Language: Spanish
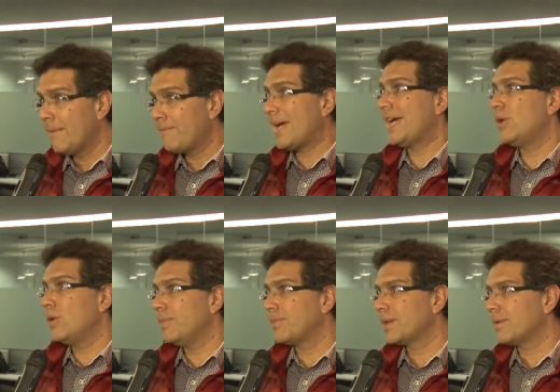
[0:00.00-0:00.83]

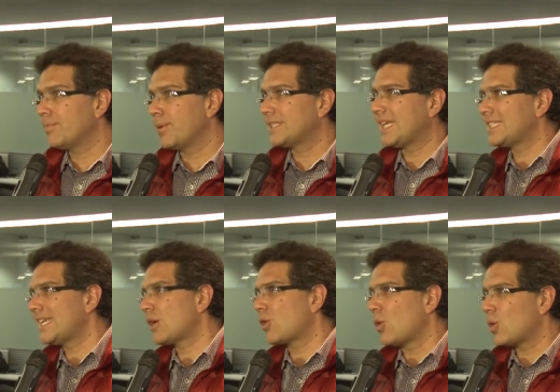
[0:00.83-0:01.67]
Pero, pues es
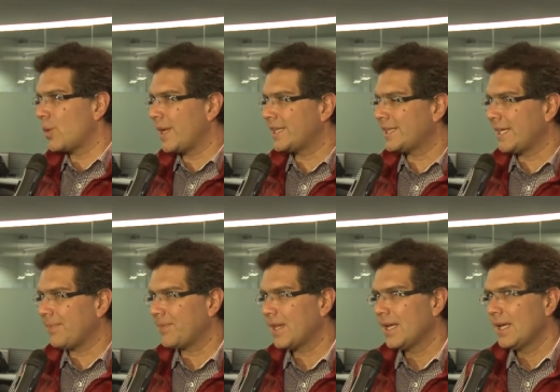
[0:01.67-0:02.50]
incongruente
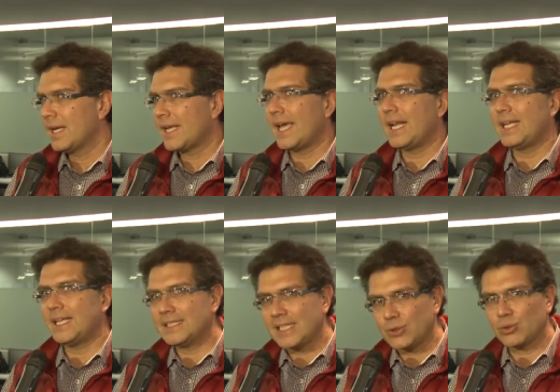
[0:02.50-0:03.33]
que el
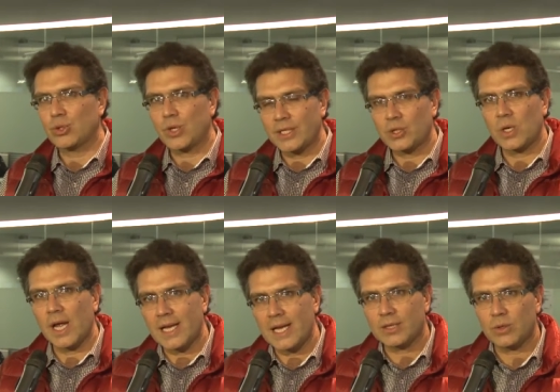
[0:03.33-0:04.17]
Instituto
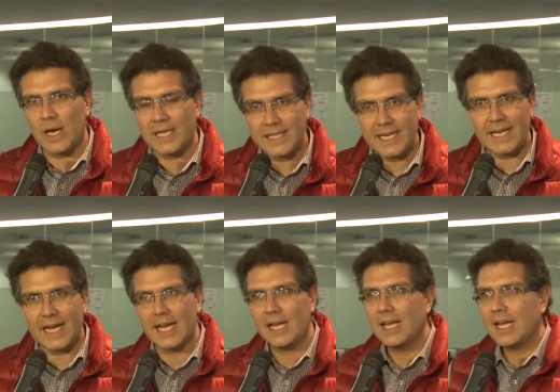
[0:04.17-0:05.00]
Nacional Electoral
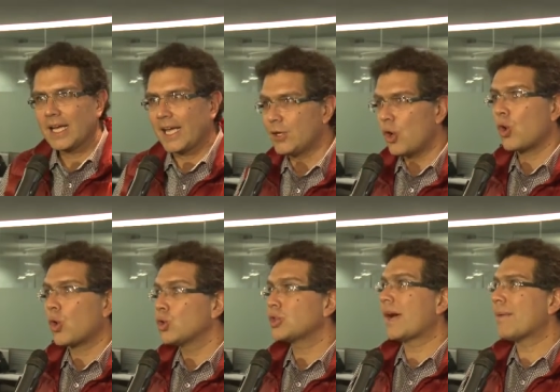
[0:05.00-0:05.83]
diga que no
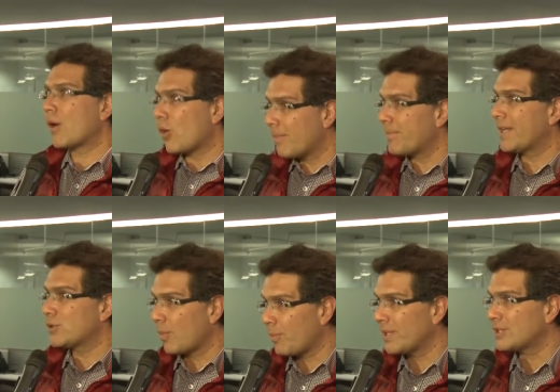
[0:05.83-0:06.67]
contaba con
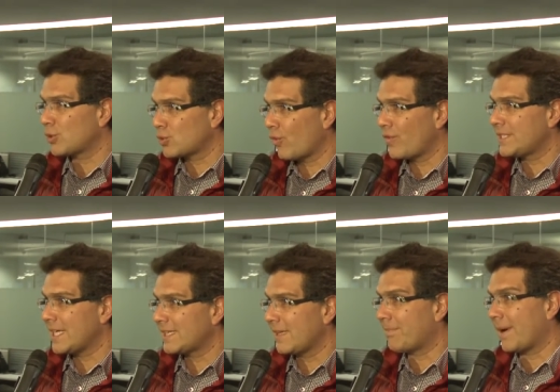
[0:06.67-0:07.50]
presupuesto
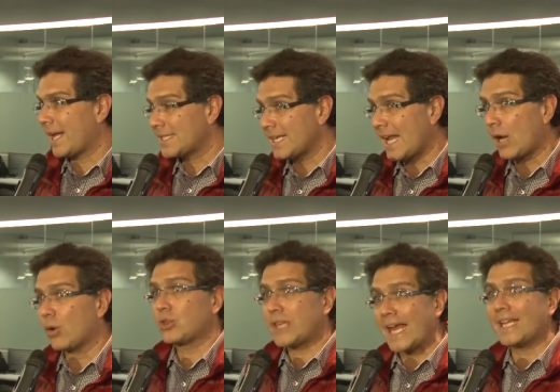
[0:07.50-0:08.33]
suficiente para hacer
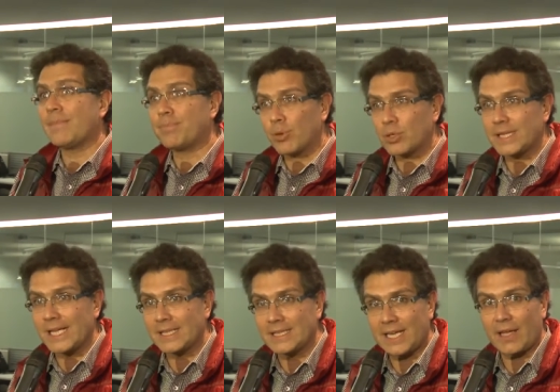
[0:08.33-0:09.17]
algo tan
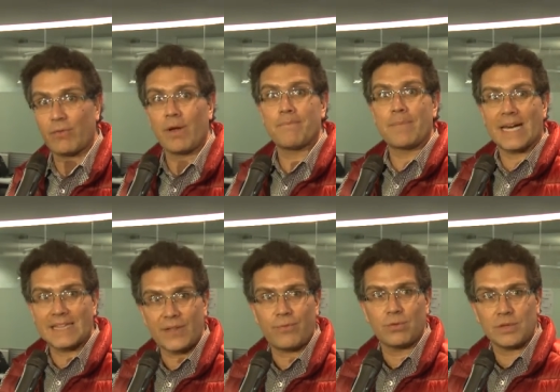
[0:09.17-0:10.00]
importante que fue
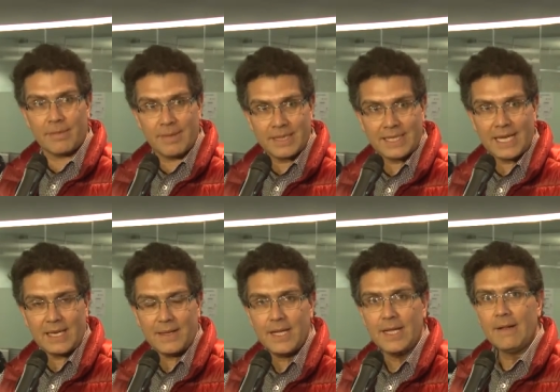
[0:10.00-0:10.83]
parte fundamental